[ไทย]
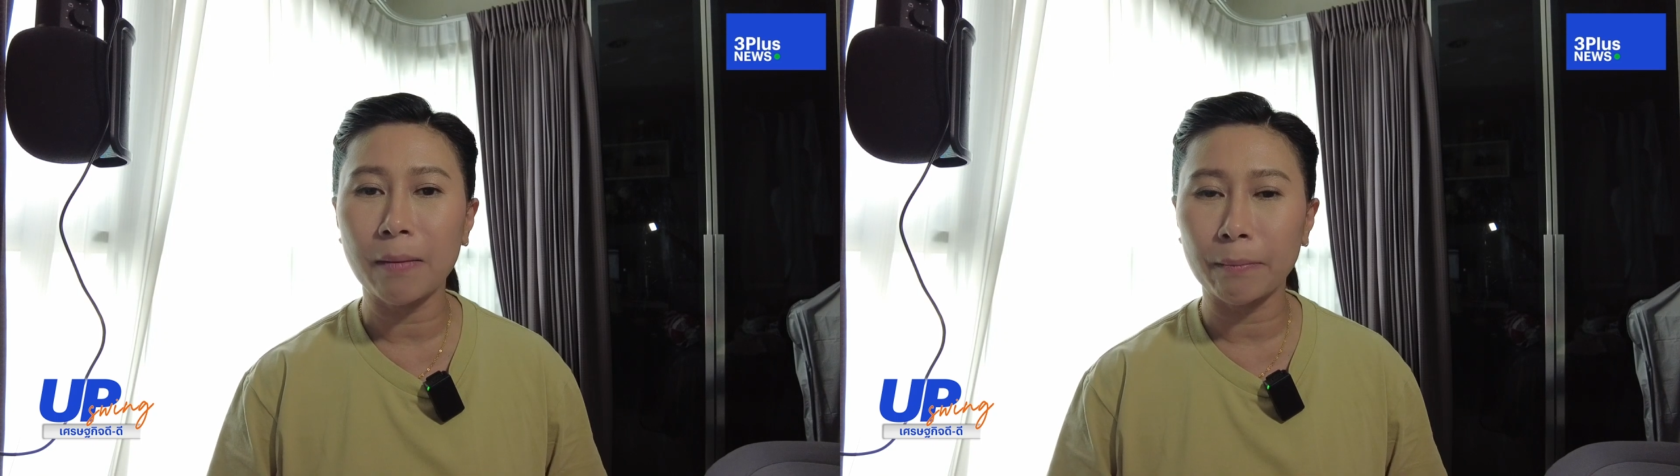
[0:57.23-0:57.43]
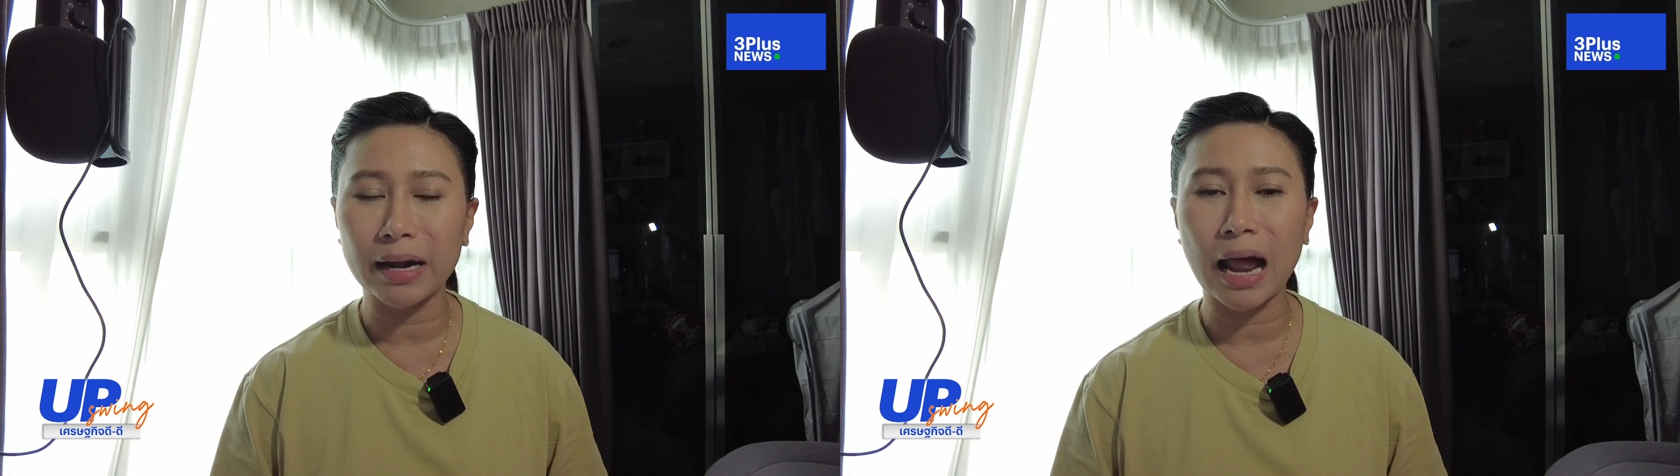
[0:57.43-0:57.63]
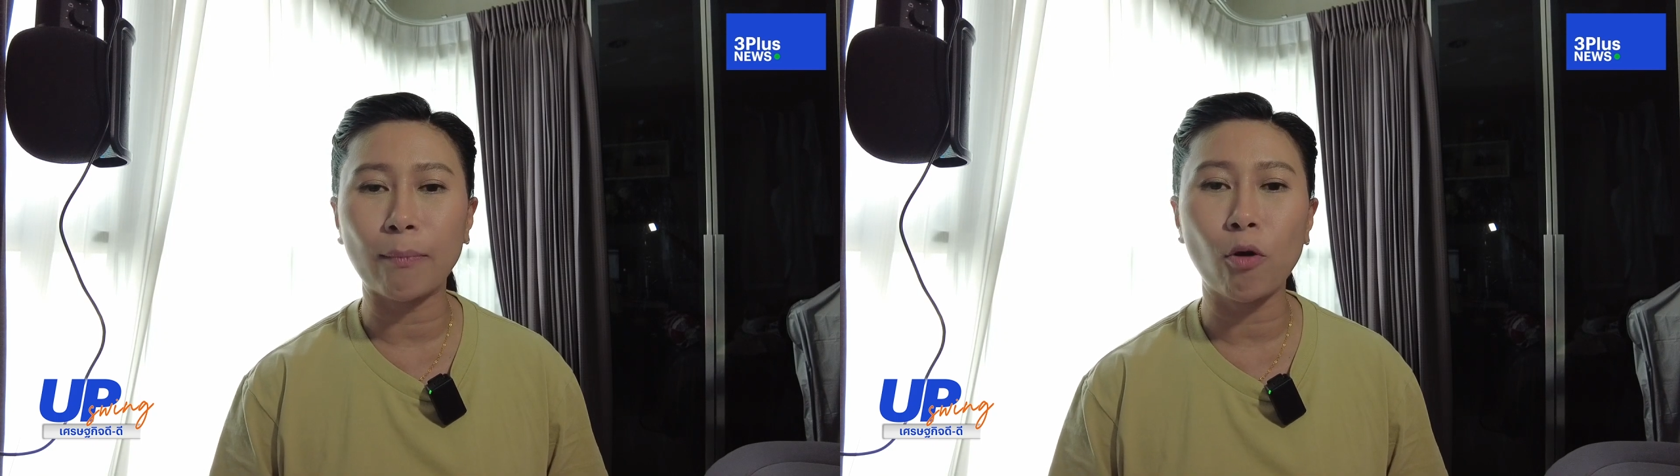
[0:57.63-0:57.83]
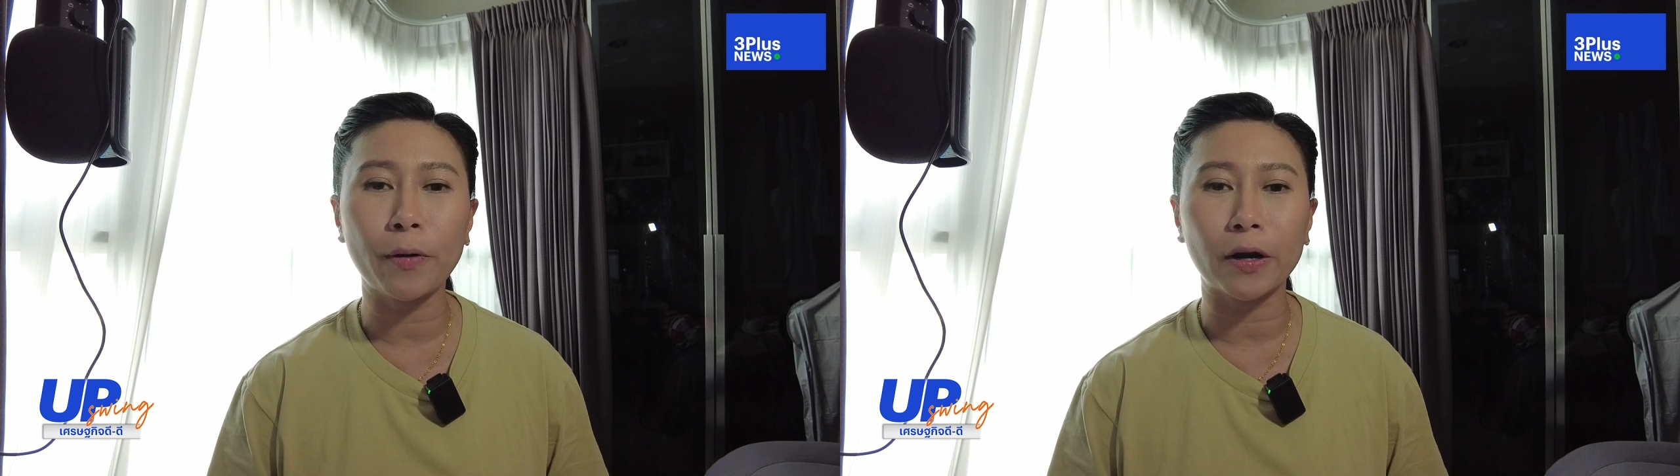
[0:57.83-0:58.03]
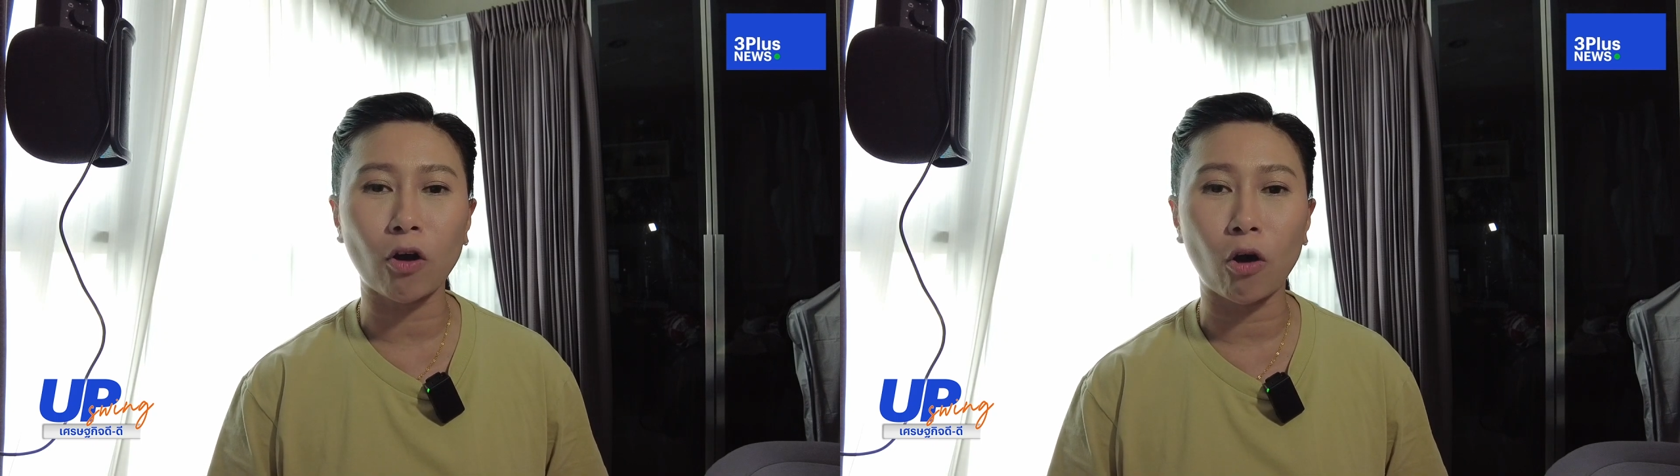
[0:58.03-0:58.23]
บรรดาผู้
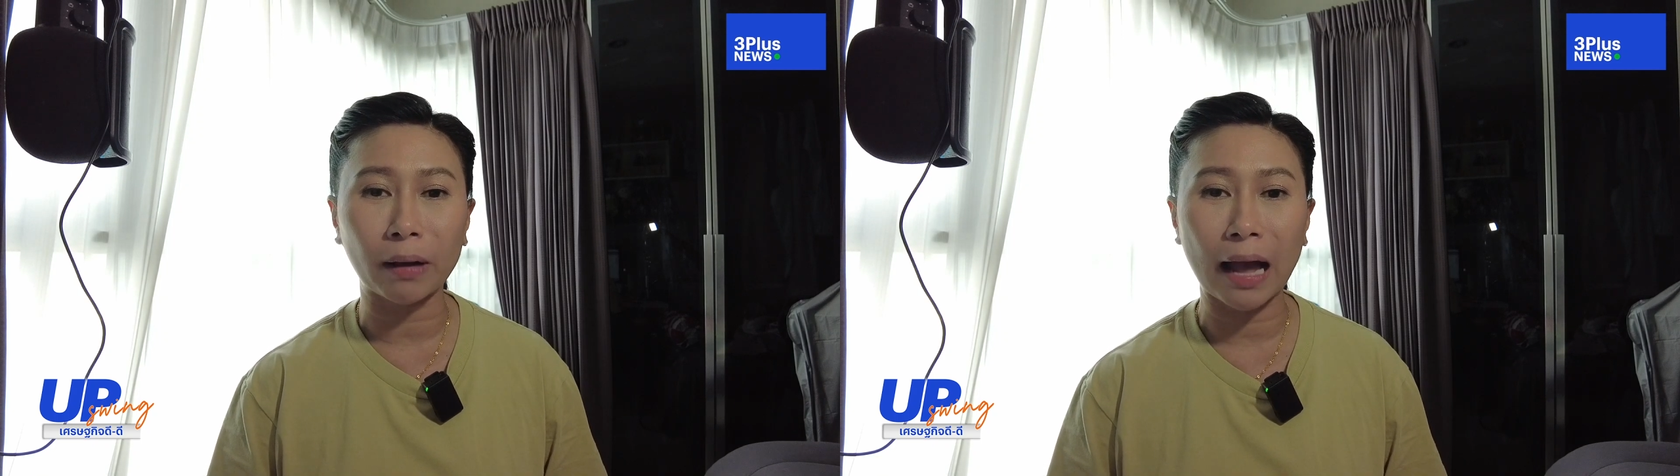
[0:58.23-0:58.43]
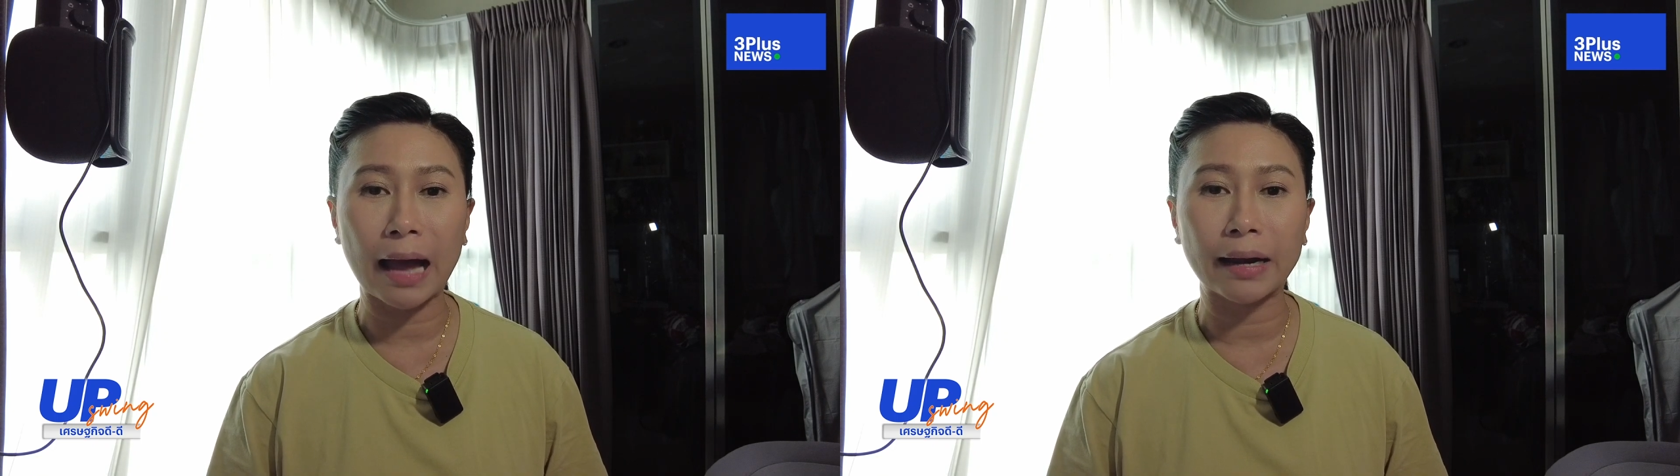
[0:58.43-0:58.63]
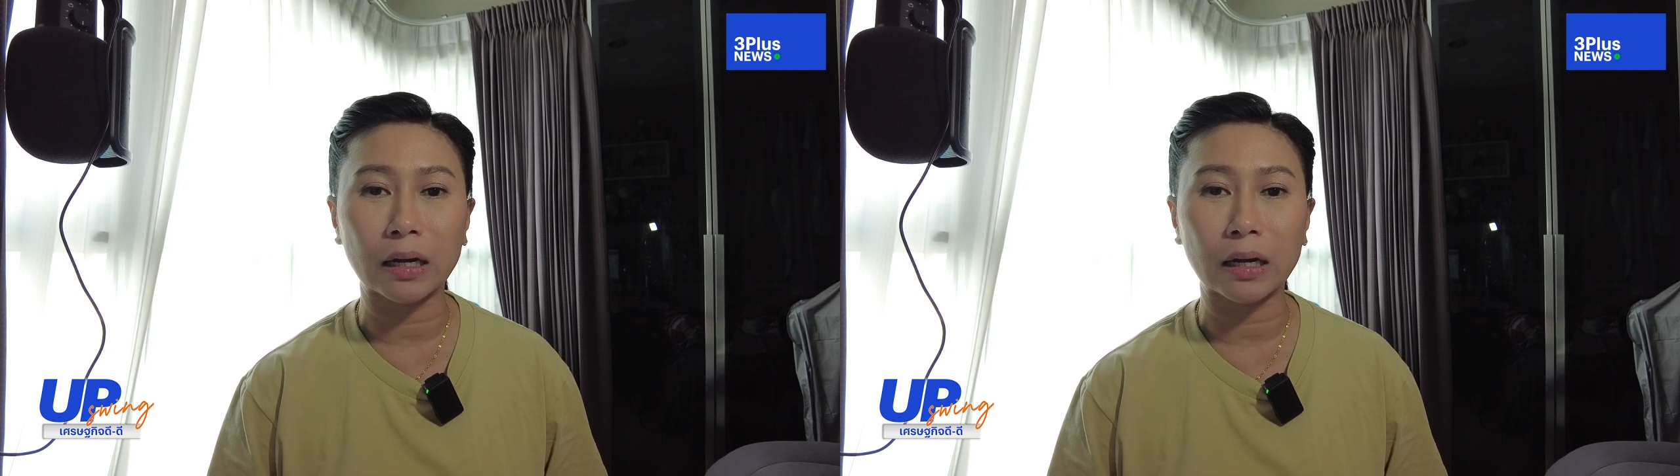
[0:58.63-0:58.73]
ประกอบการ